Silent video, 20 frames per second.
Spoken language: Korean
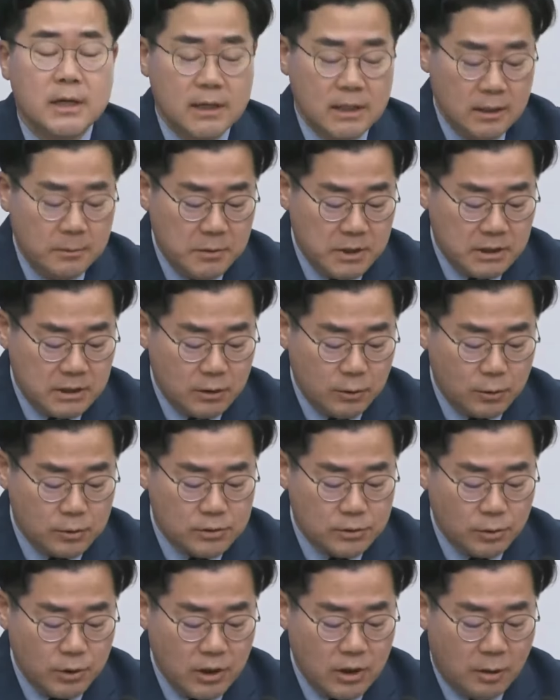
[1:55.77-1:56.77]
이미
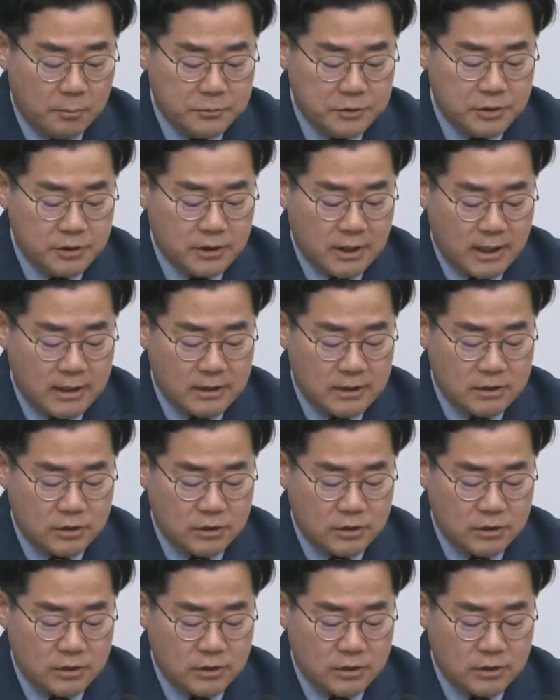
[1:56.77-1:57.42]
실효성이 검증된